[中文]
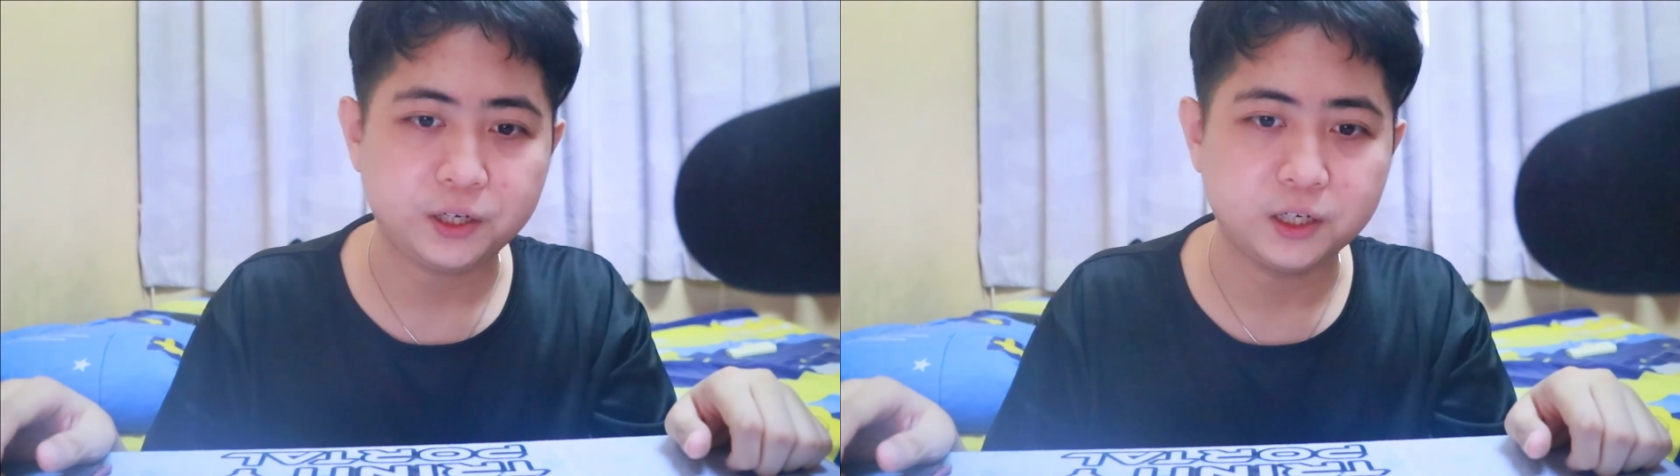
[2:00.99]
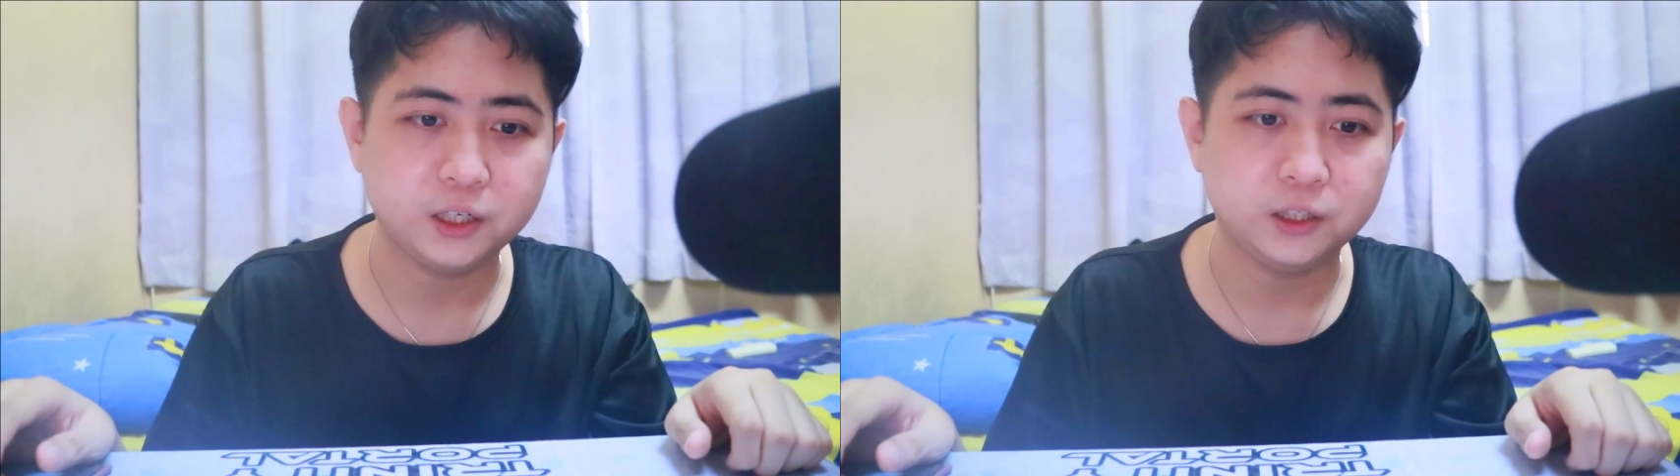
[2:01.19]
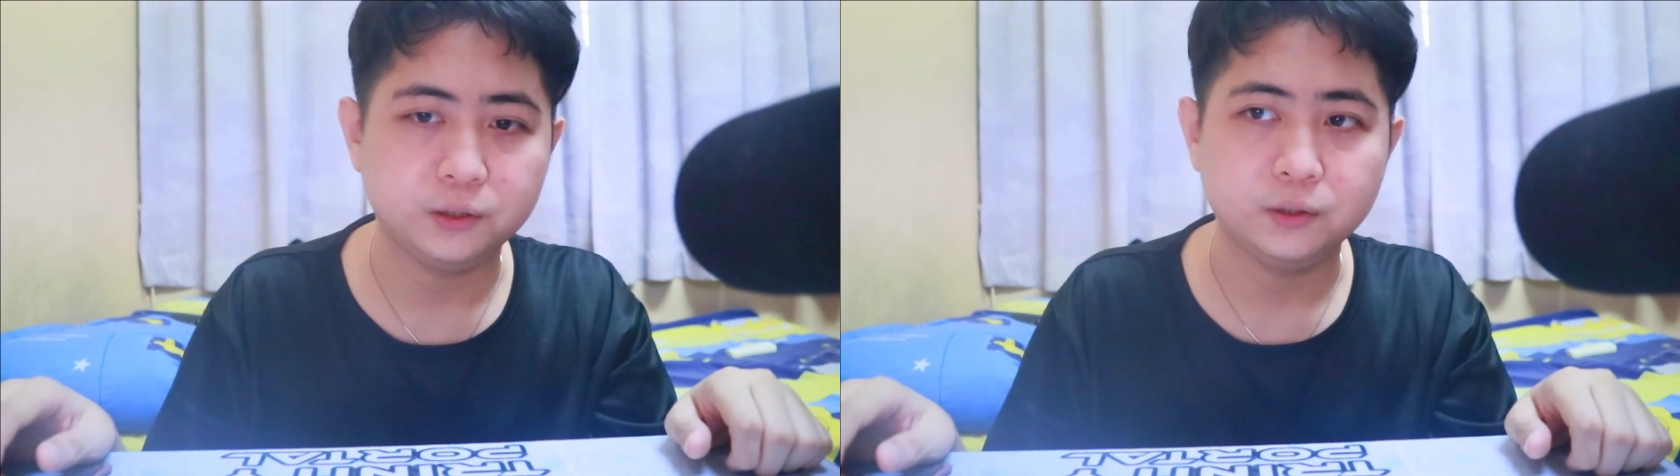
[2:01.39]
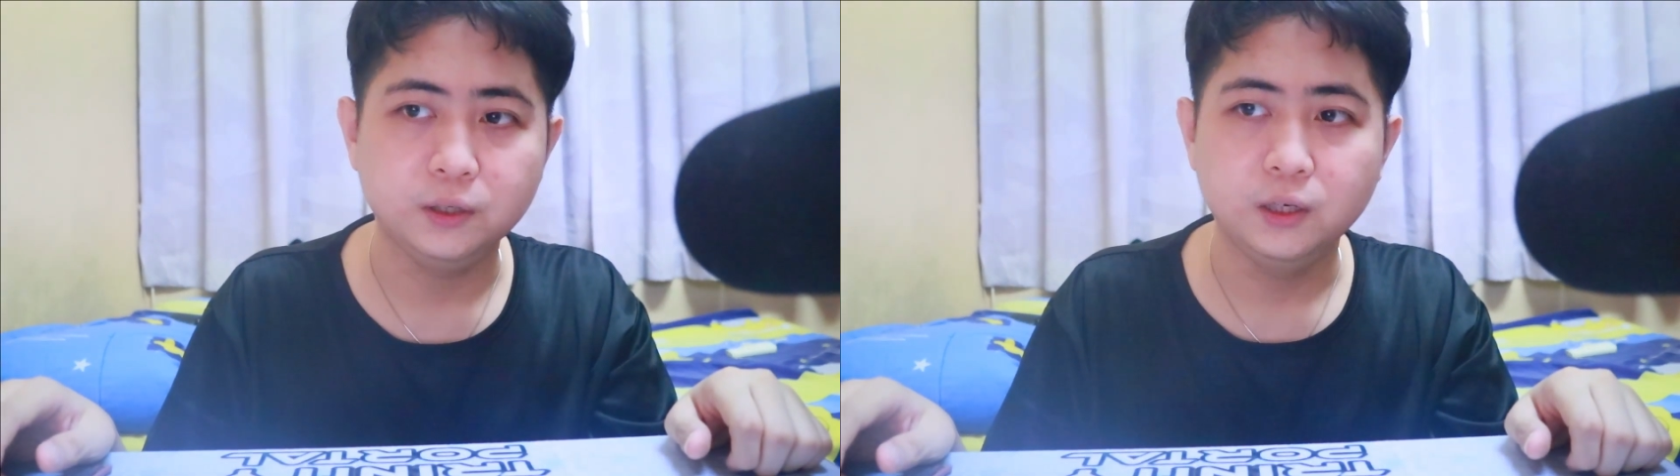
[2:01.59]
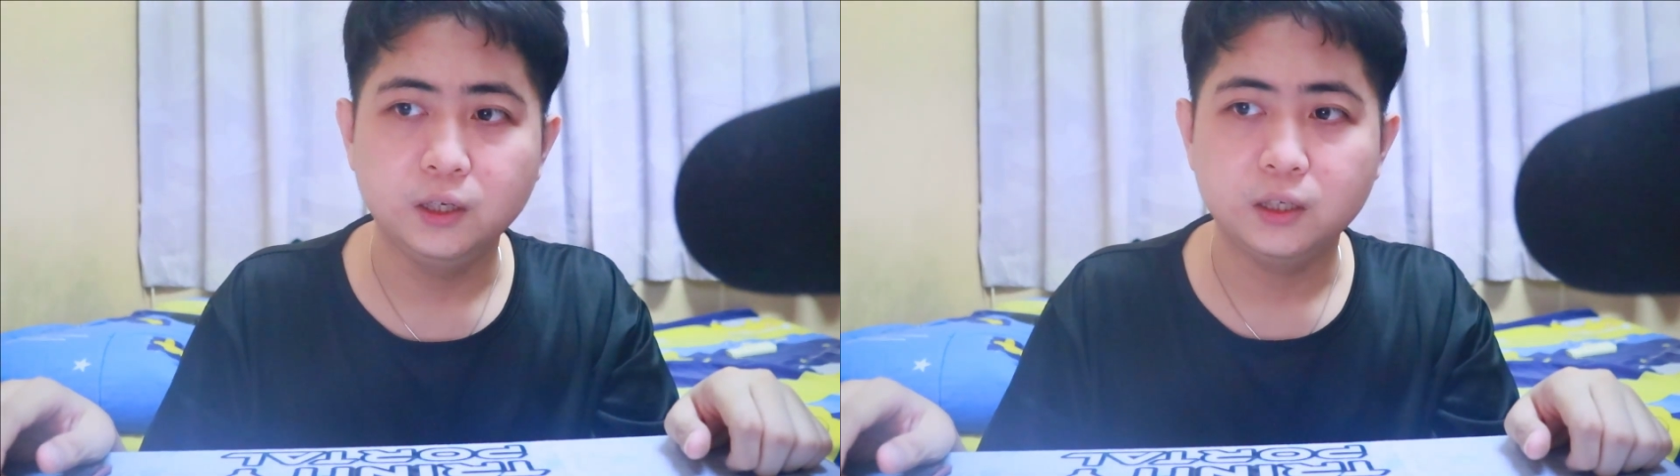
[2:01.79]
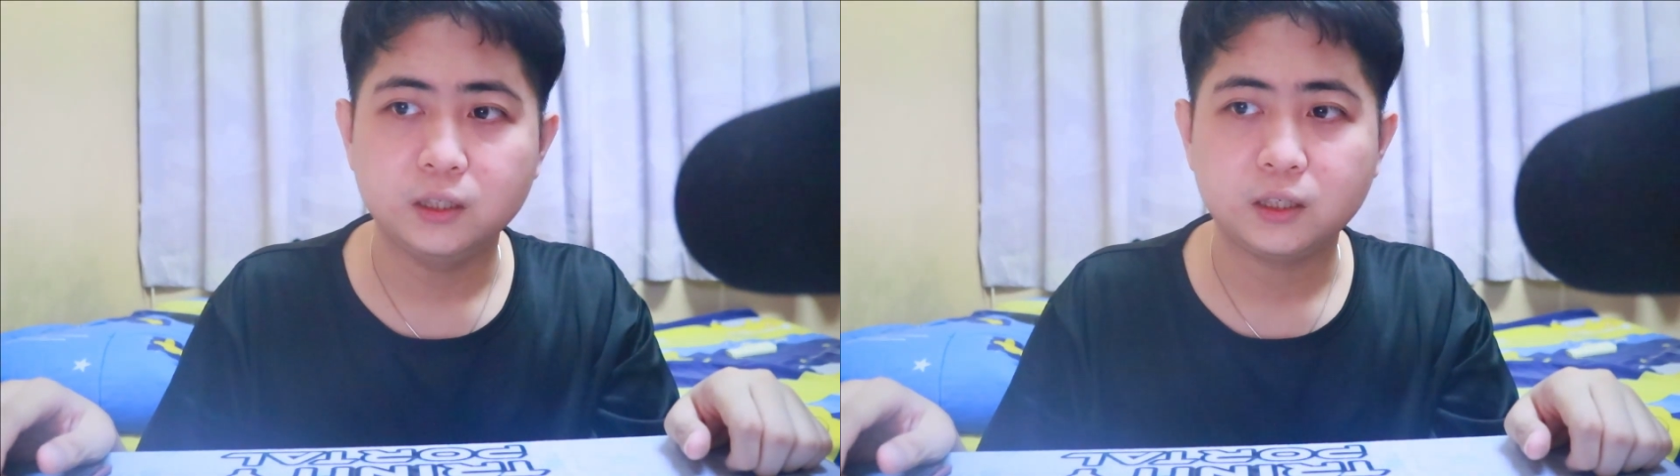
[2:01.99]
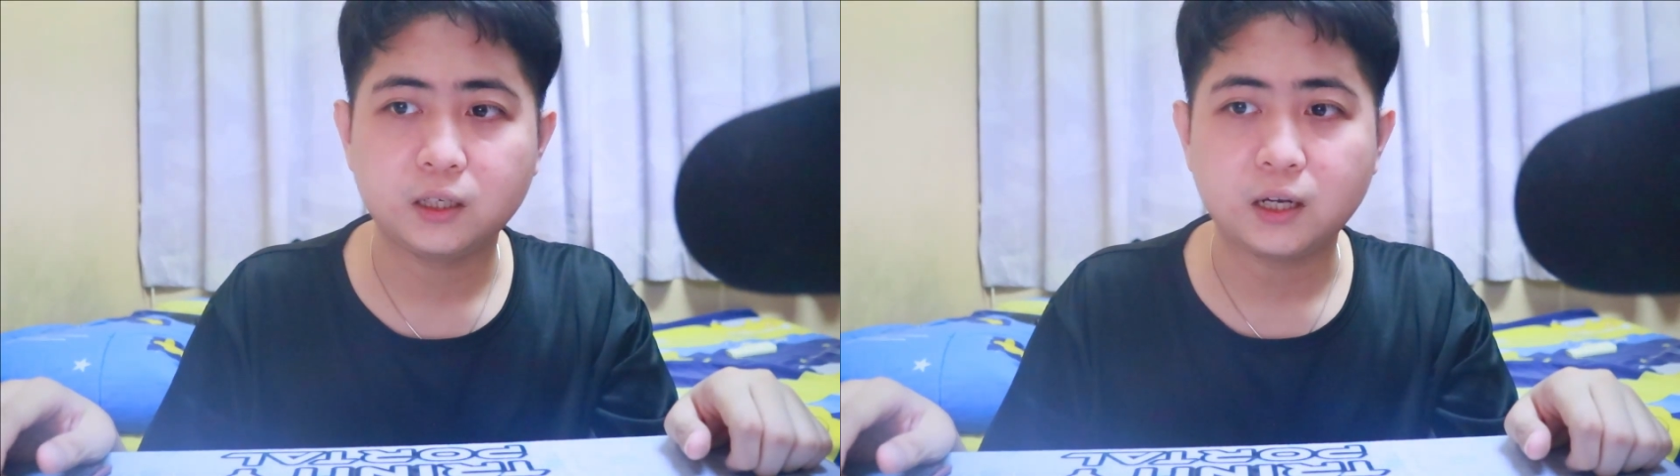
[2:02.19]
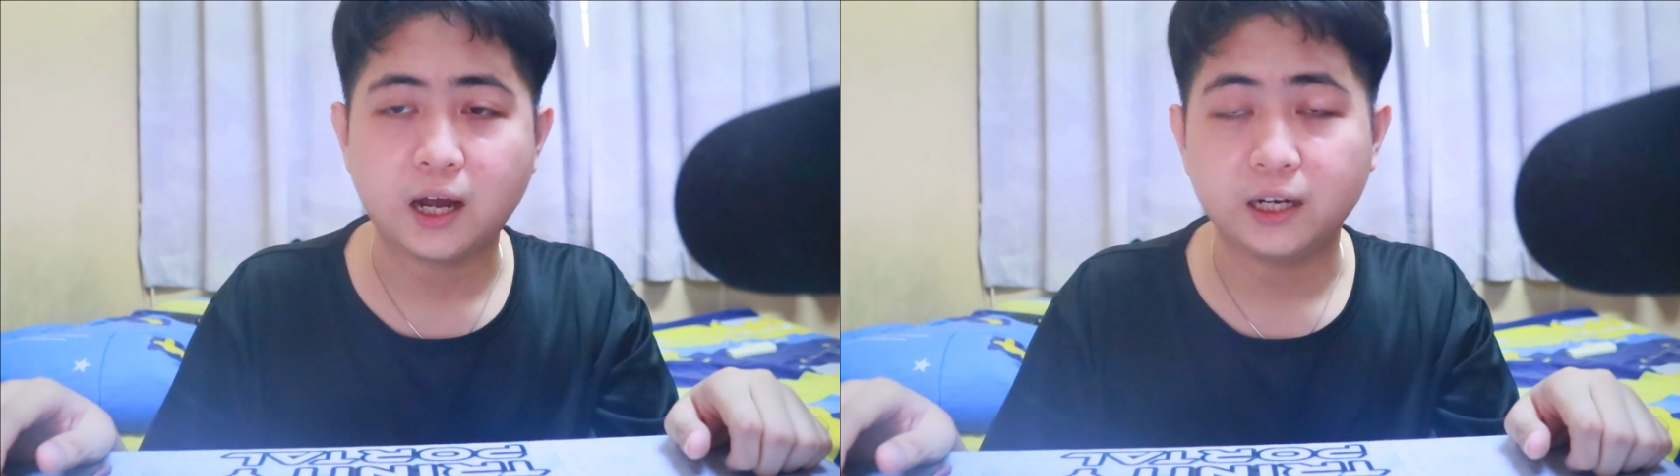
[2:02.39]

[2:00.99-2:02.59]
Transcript: 跟 cut